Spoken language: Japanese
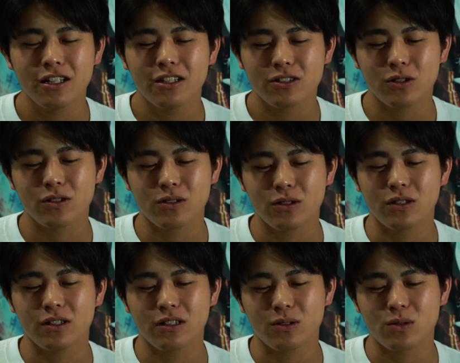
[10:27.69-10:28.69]
それはそれ
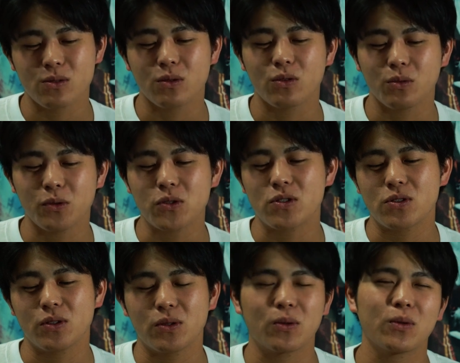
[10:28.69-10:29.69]
であのすごく面白
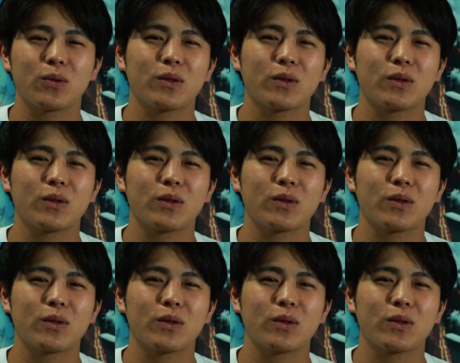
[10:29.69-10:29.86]
いとこ